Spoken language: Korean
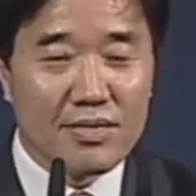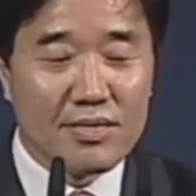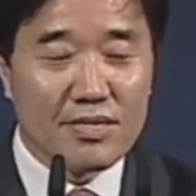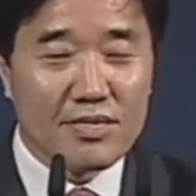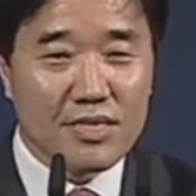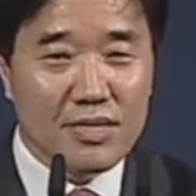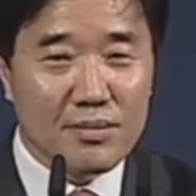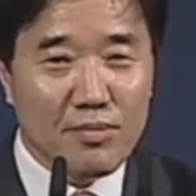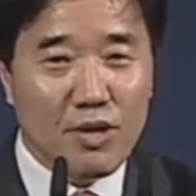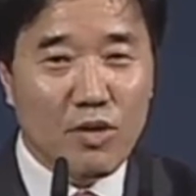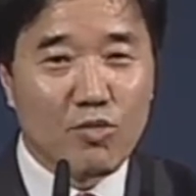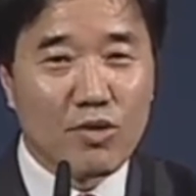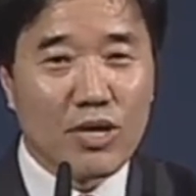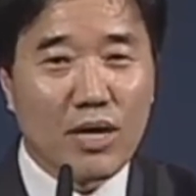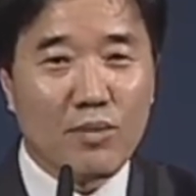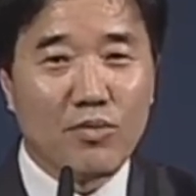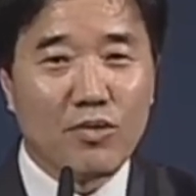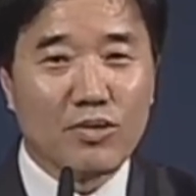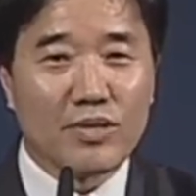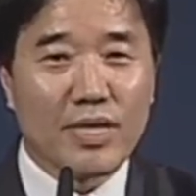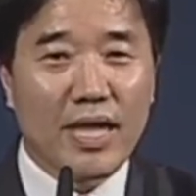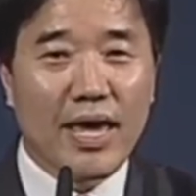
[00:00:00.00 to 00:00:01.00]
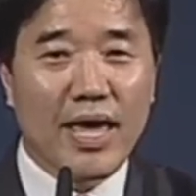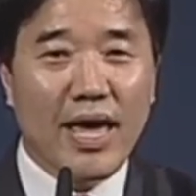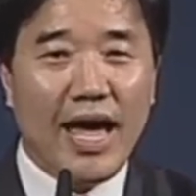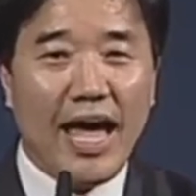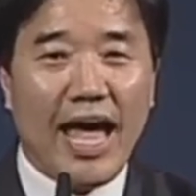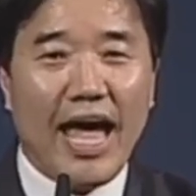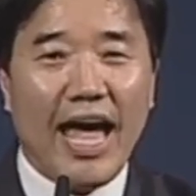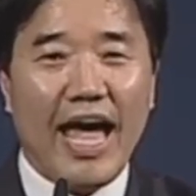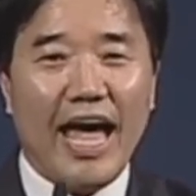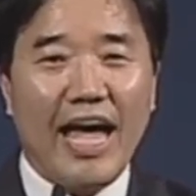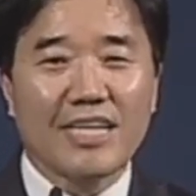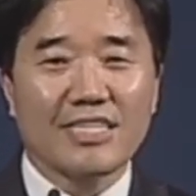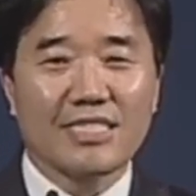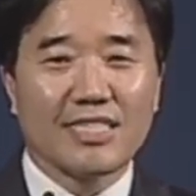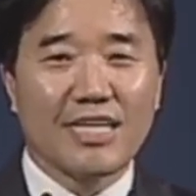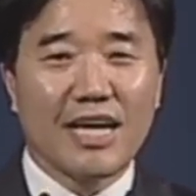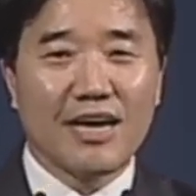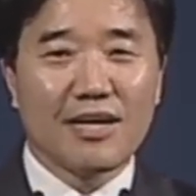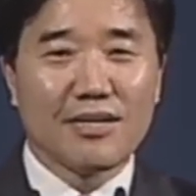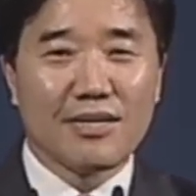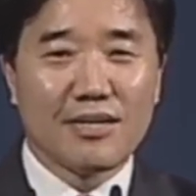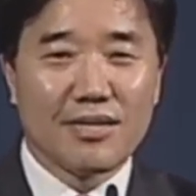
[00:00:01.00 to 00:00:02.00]
정말 우리가 볼 때
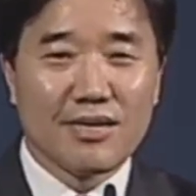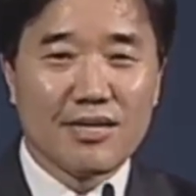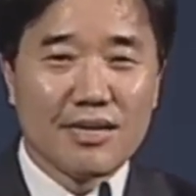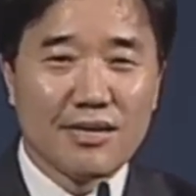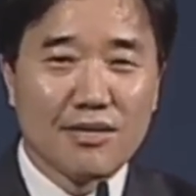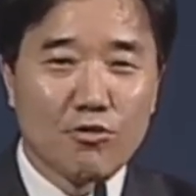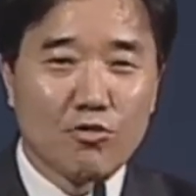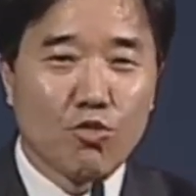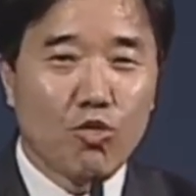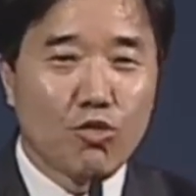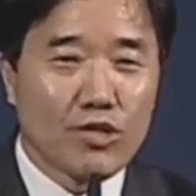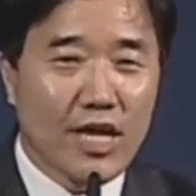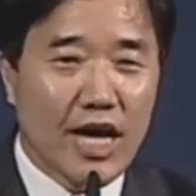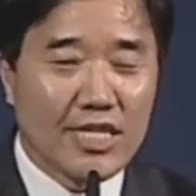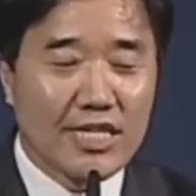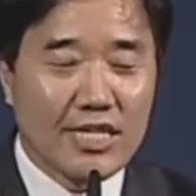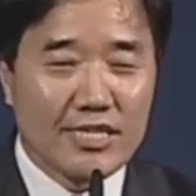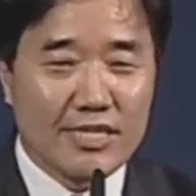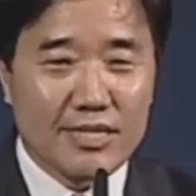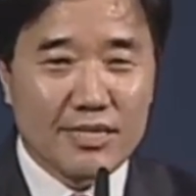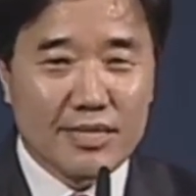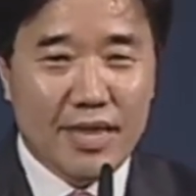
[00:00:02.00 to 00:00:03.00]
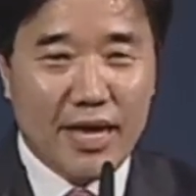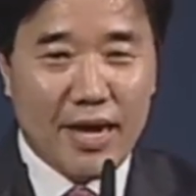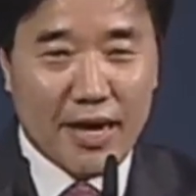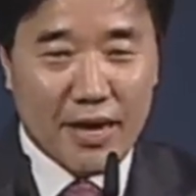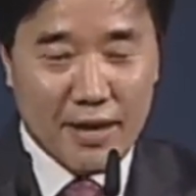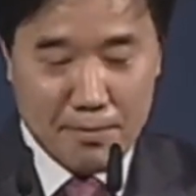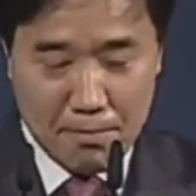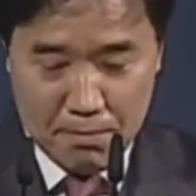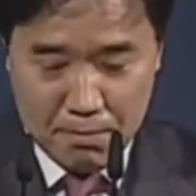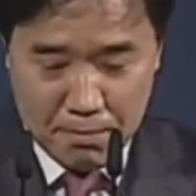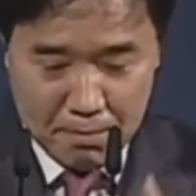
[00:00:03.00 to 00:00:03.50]
항상 고난이 있을 때